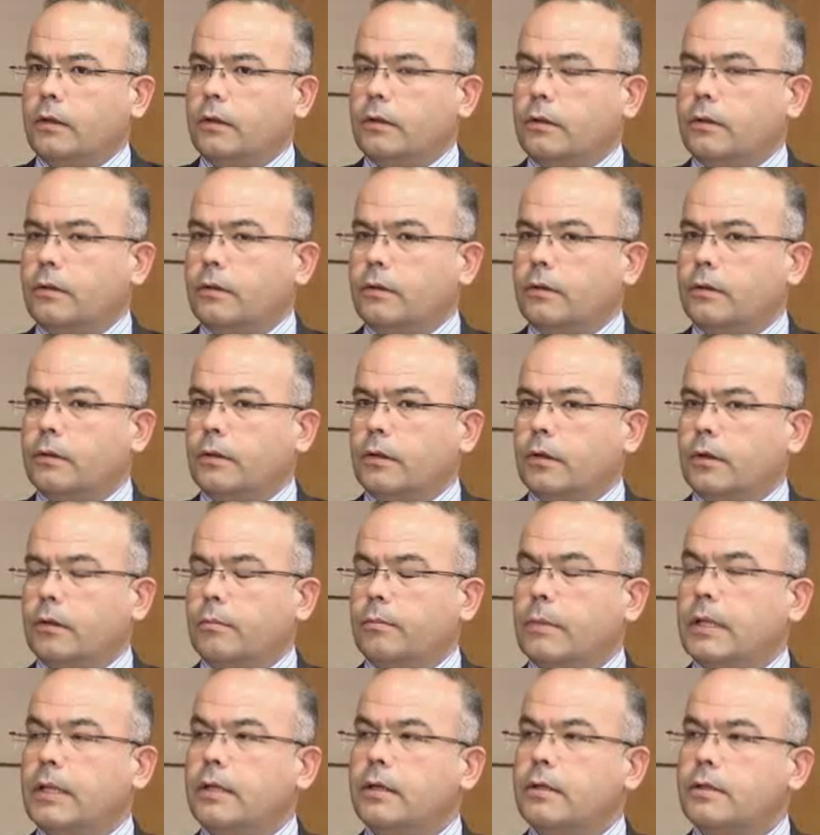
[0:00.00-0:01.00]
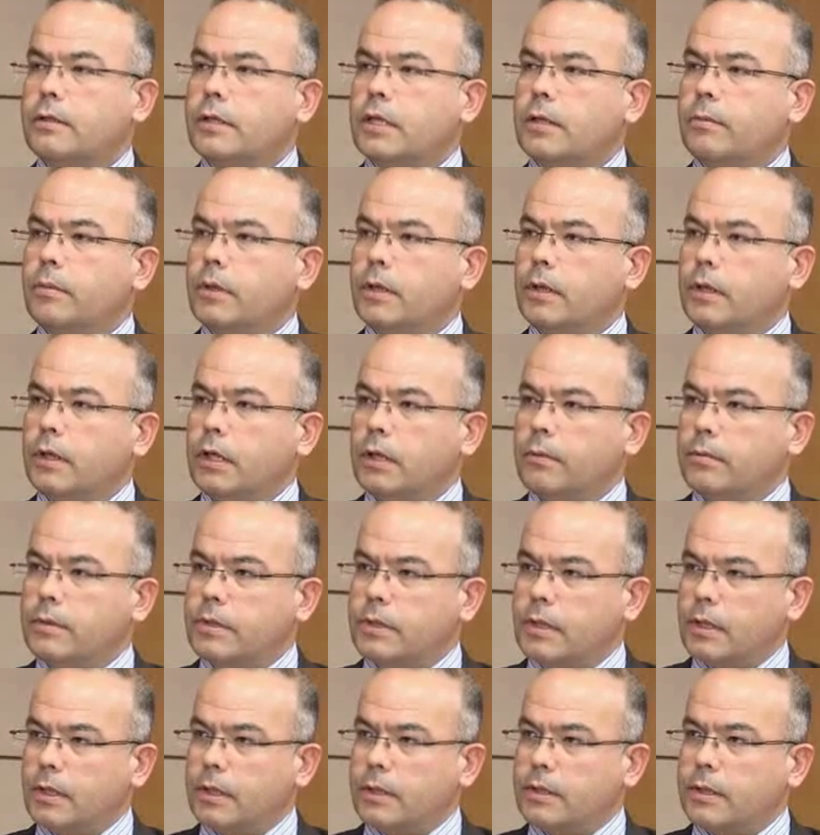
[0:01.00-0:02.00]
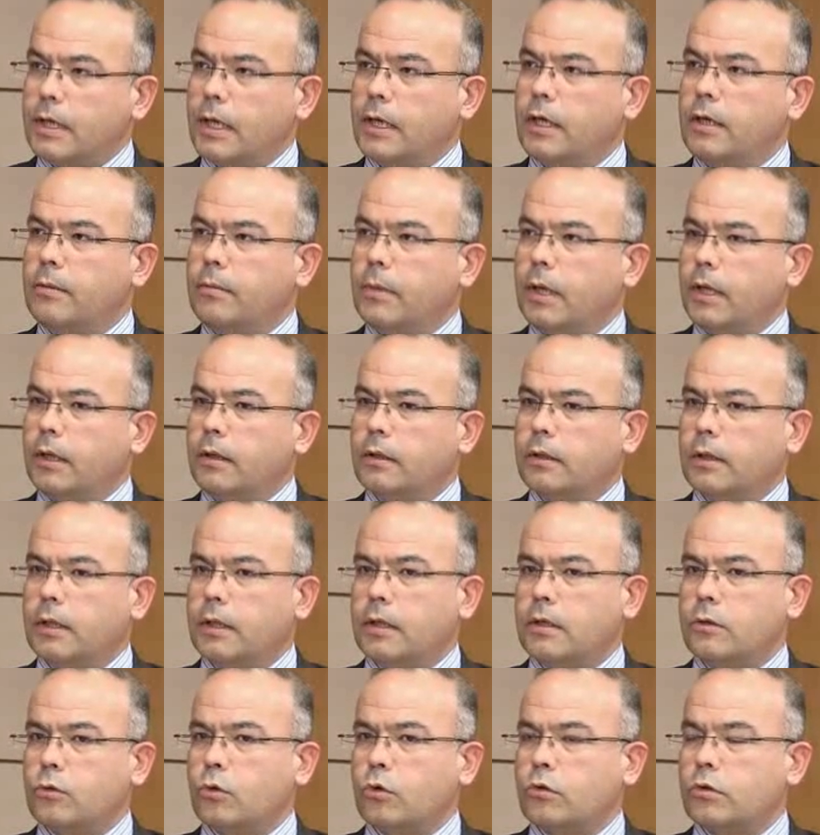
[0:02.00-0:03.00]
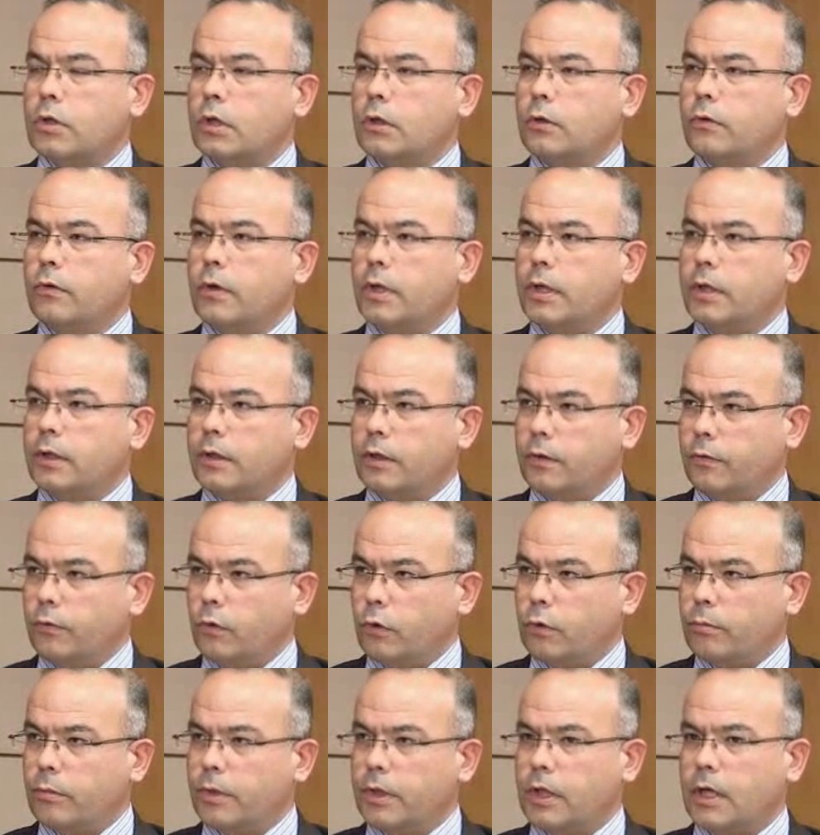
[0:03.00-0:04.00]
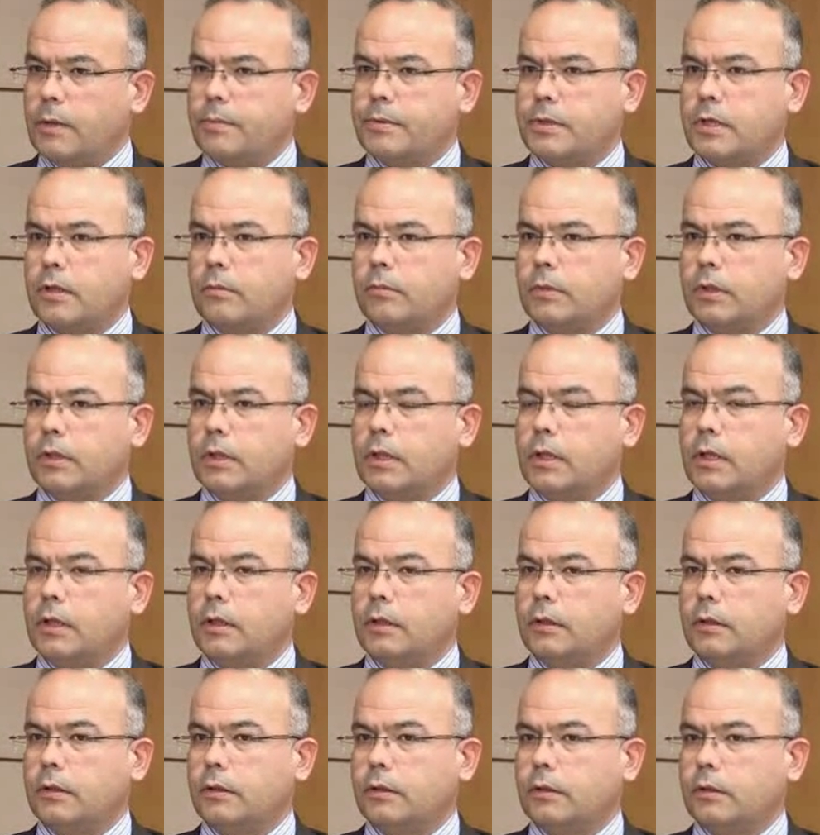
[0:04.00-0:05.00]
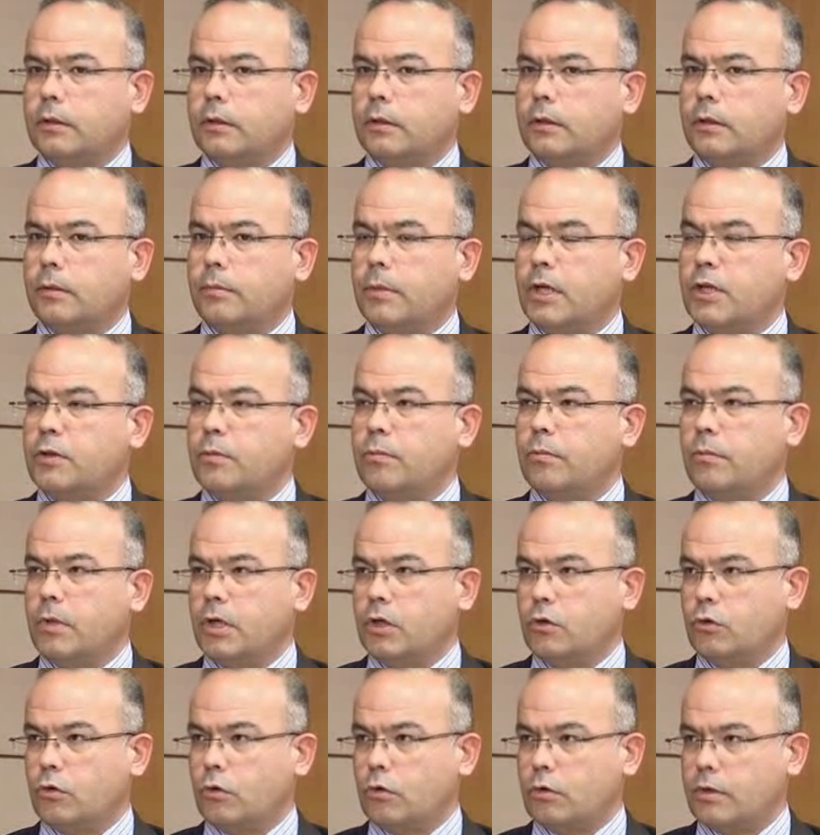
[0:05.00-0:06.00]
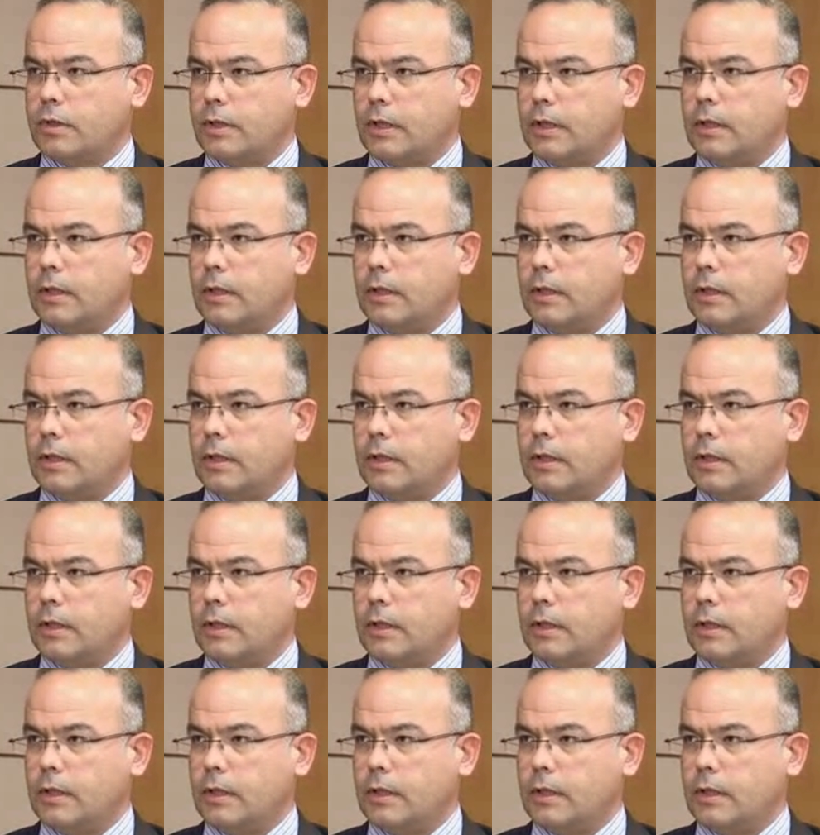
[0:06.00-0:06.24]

Ee, bildiğiniz gibi 2008 Ekim ayında sosyal güvenlik reformu kapsamında e, 5510